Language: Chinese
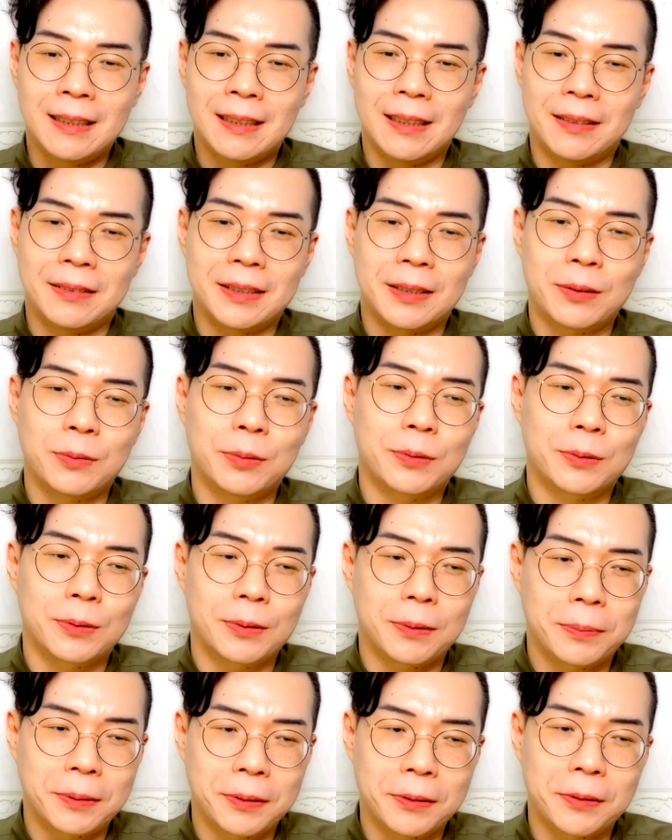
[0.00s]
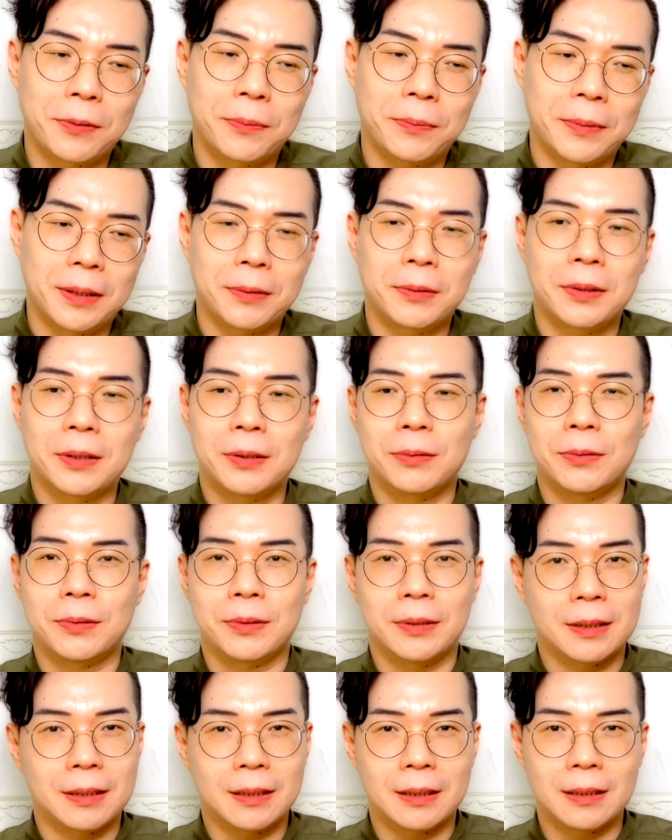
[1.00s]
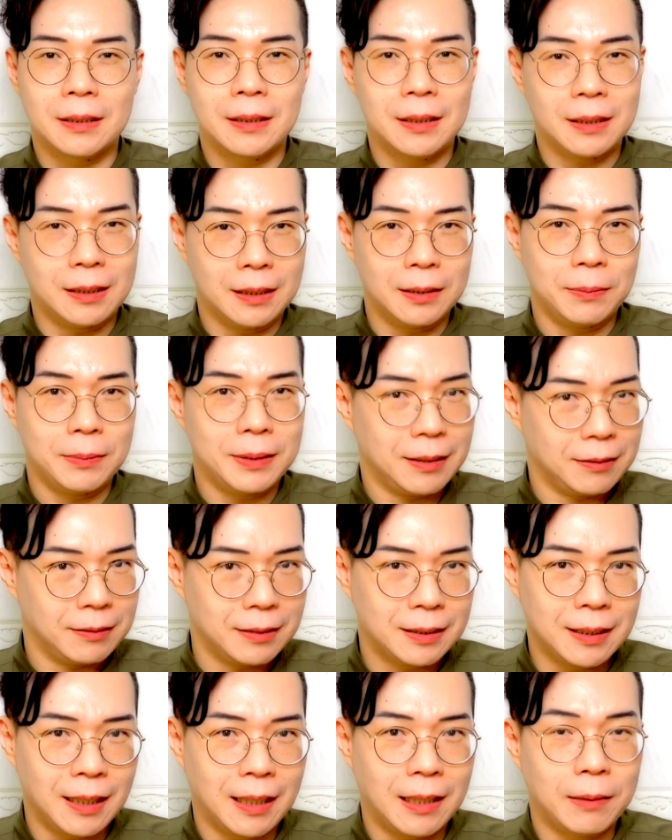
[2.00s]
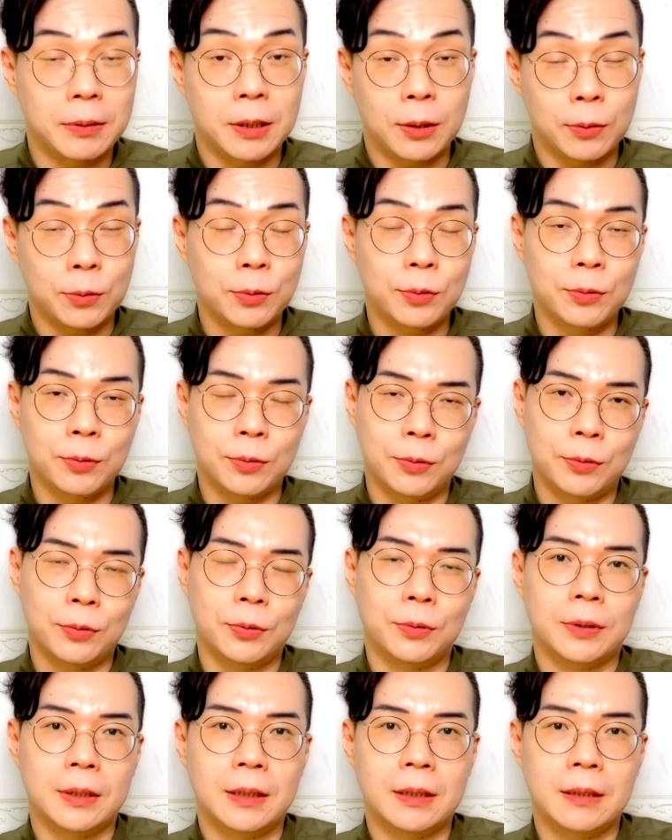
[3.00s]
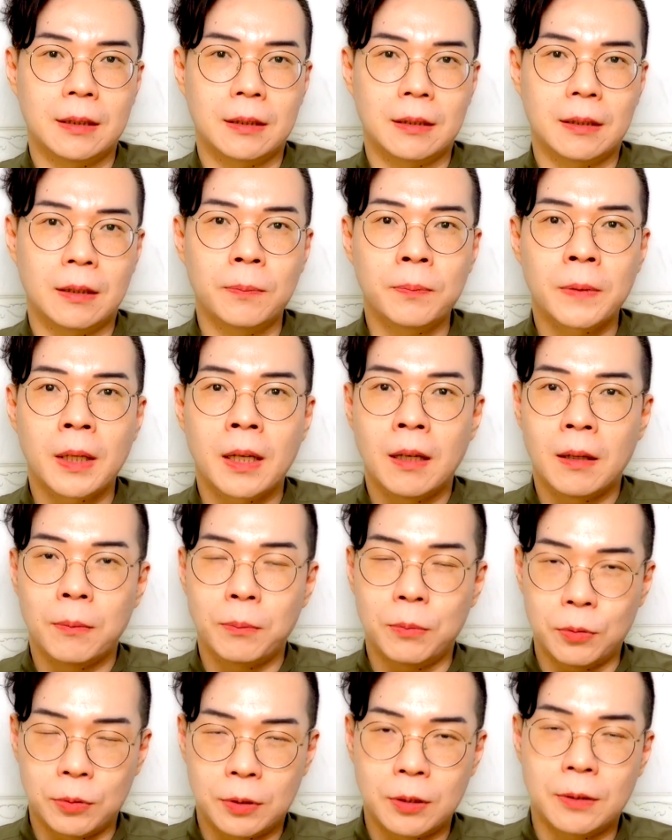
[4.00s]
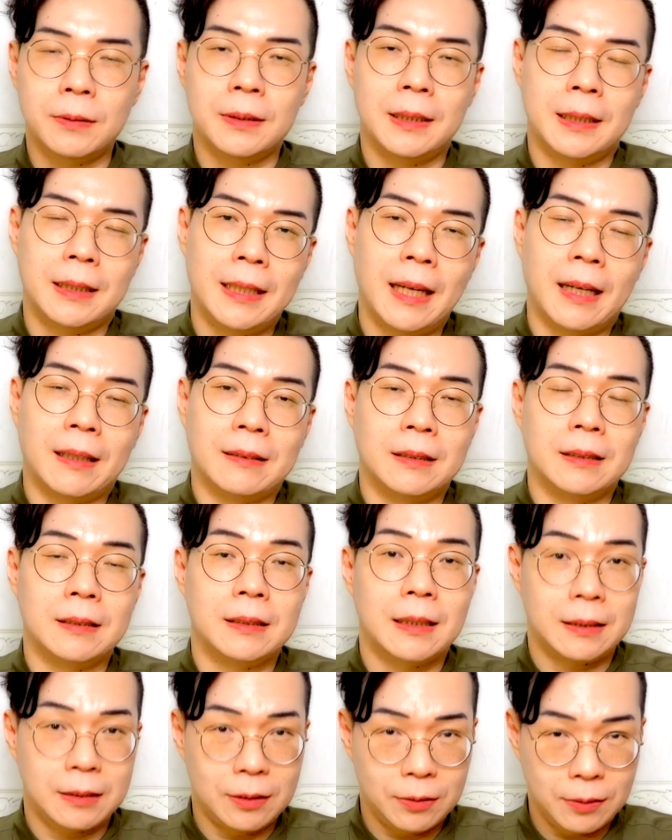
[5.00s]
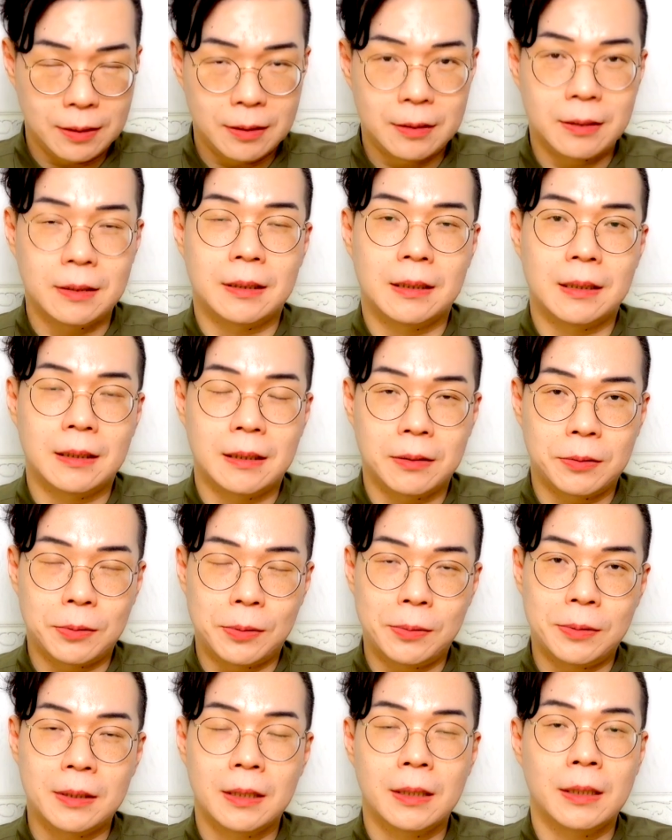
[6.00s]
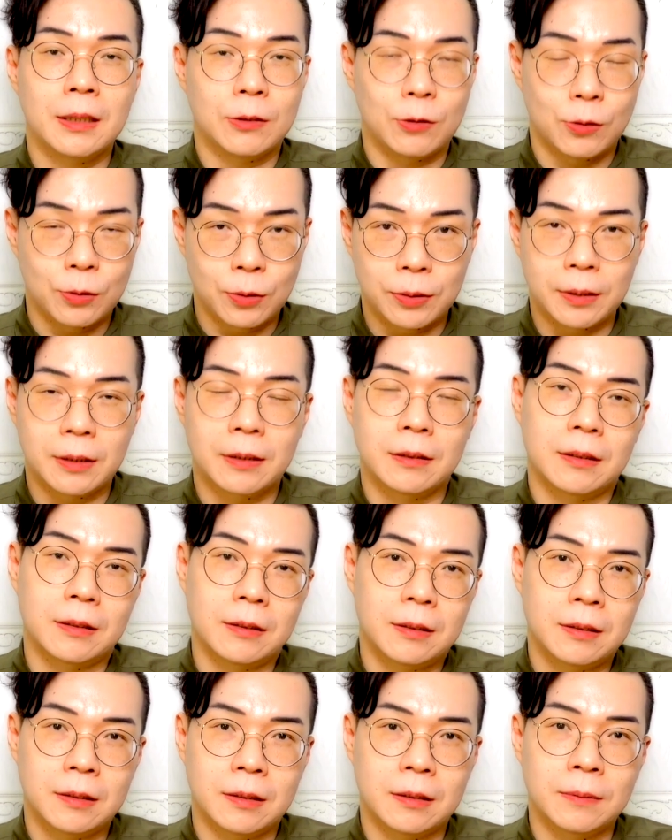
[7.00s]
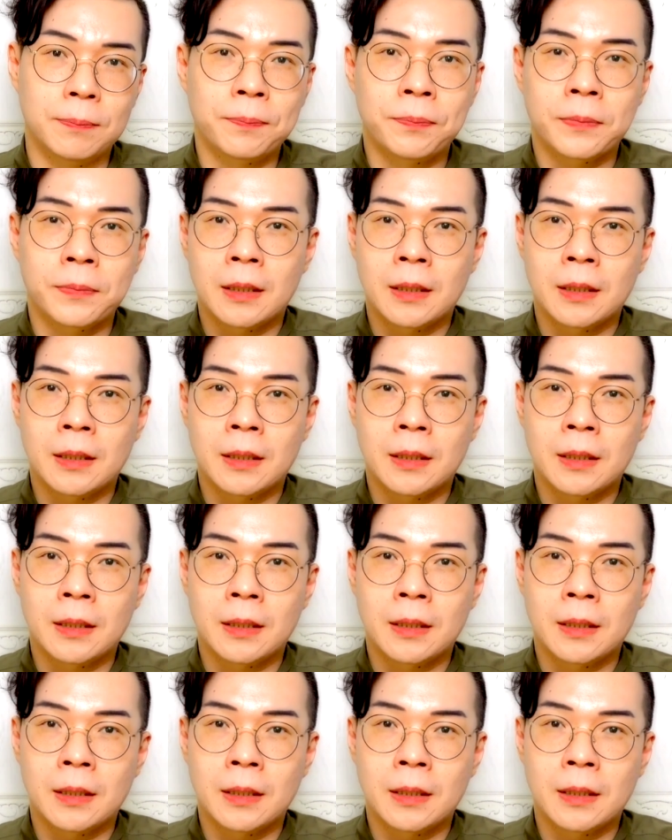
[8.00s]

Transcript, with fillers: 那有些处女座的朋友们会觉得体力比较差，比较虚弱一点哦。补充营养呢，在这段时间当中是很重要的事。